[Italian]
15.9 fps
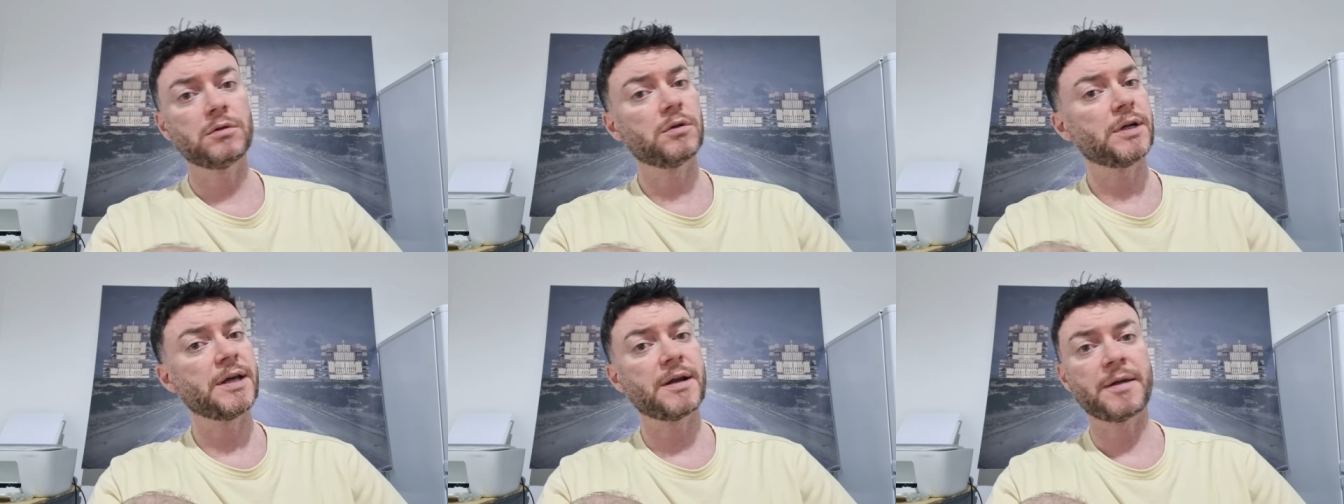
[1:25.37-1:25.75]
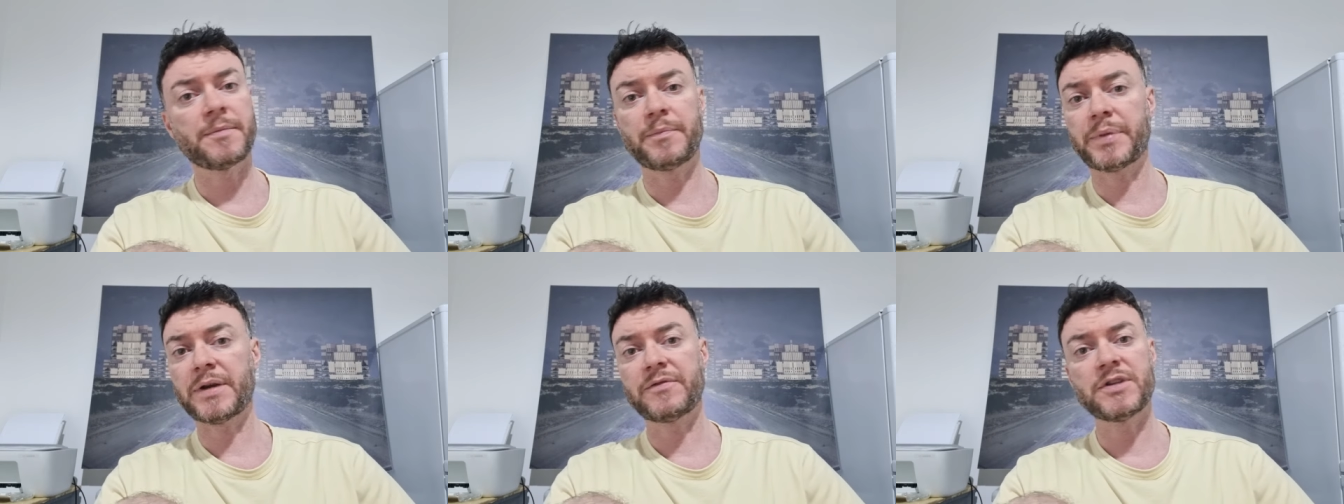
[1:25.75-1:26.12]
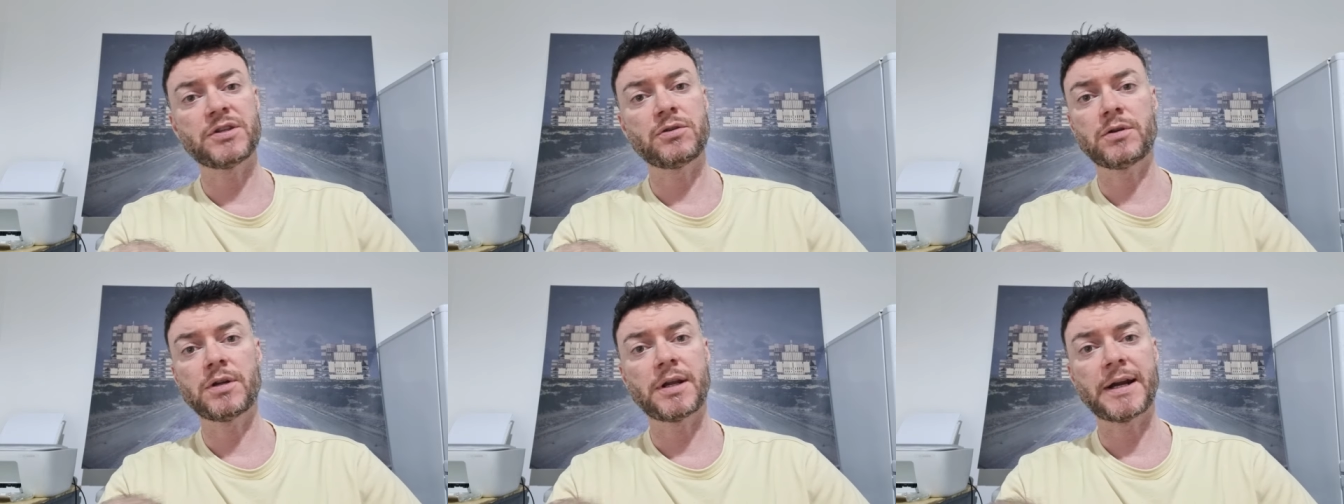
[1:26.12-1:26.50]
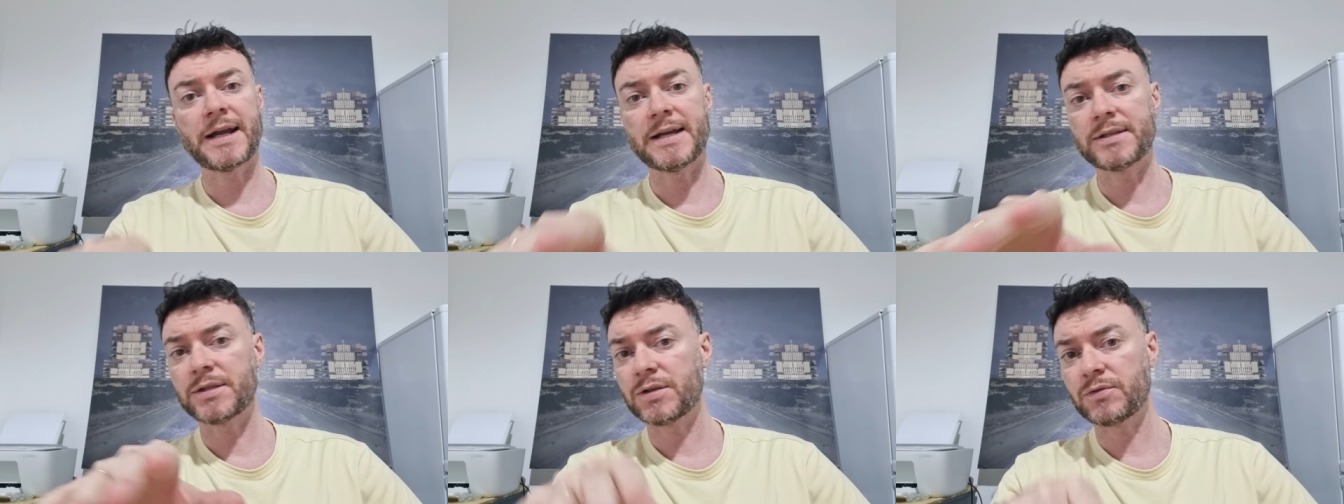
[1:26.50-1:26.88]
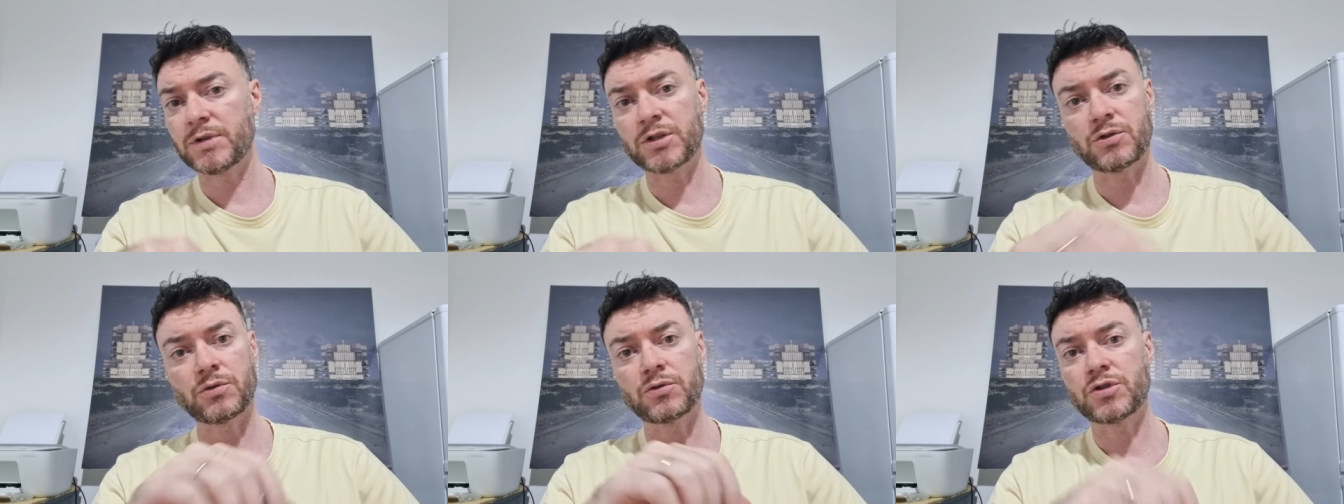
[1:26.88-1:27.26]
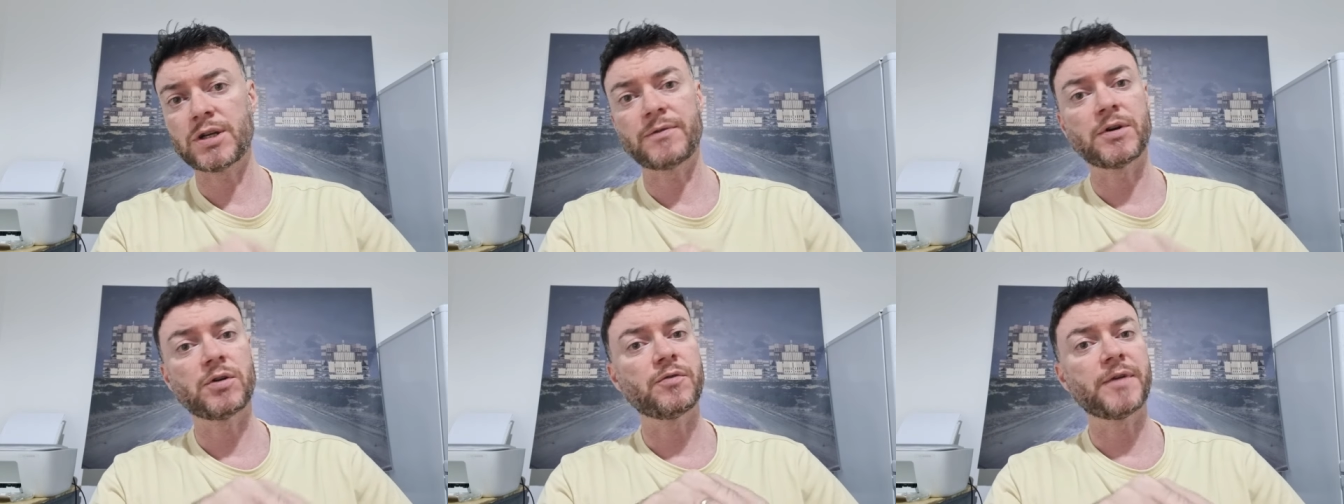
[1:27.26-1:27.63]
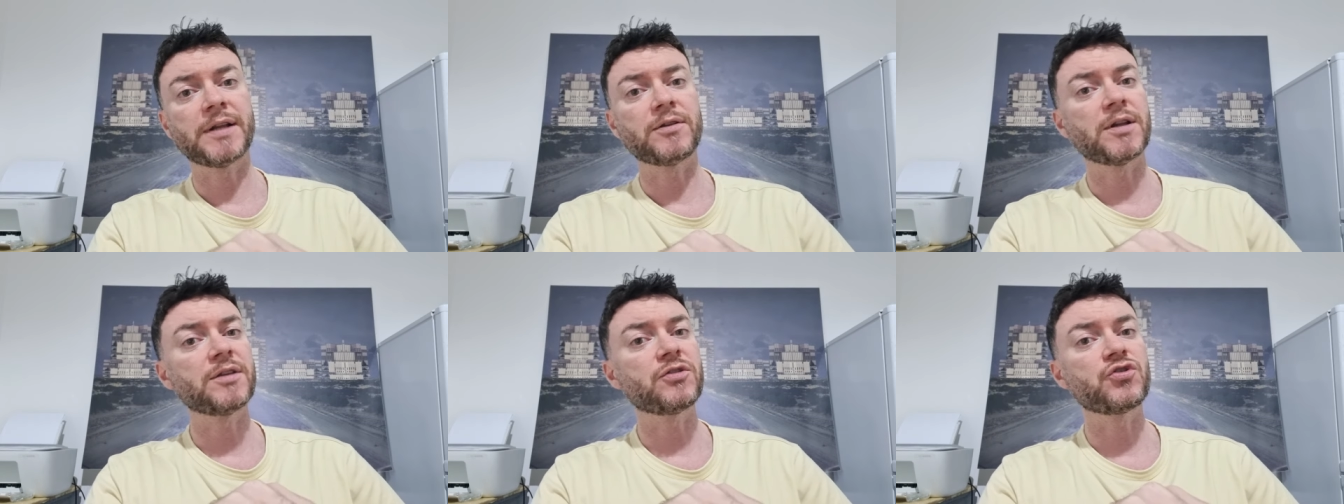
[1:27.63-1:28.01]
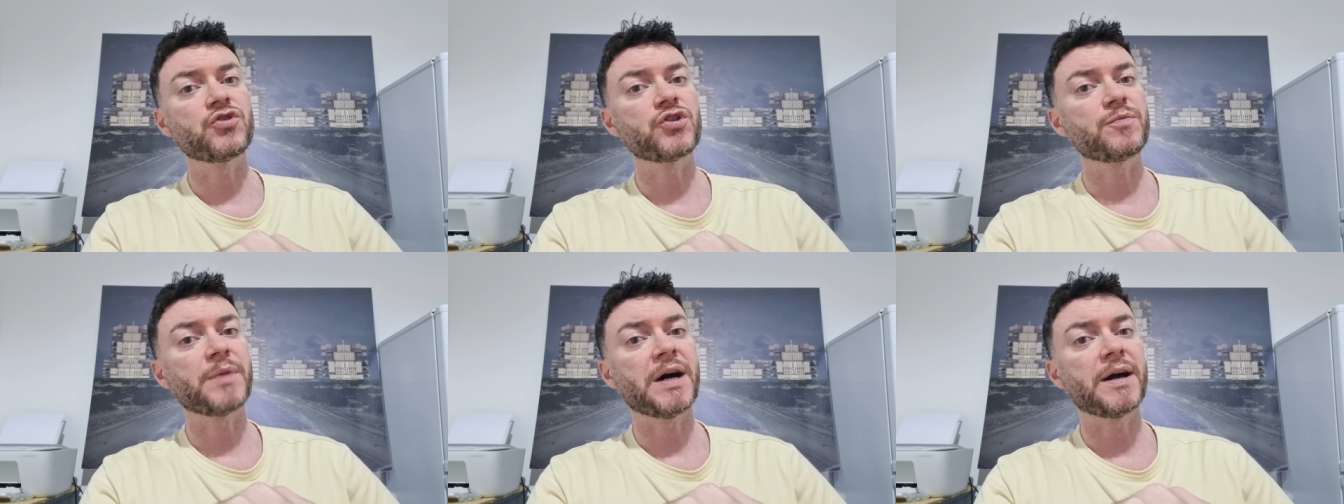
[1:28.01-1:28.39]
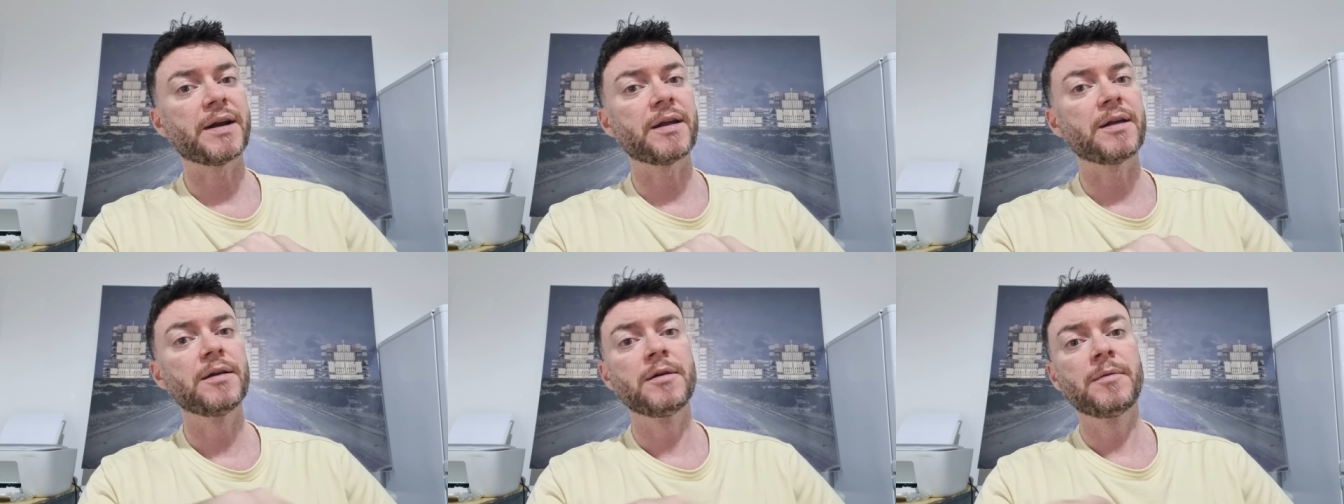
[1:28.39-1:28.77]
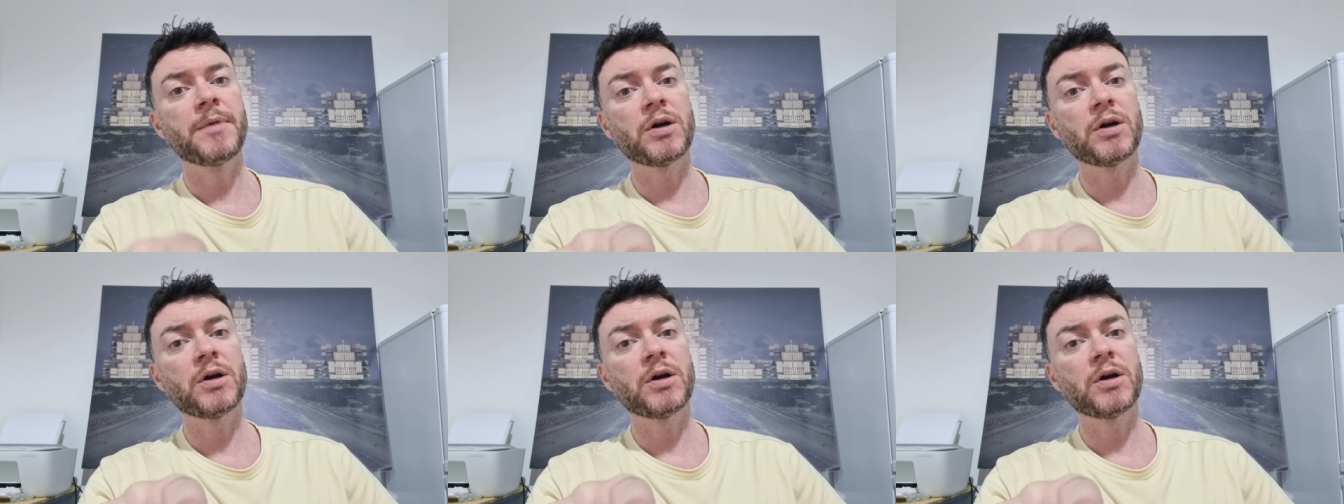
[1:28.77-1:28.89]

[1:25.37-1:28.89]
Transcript: non era in previsione ragazzi, questo già ve lo vado ad anticipare,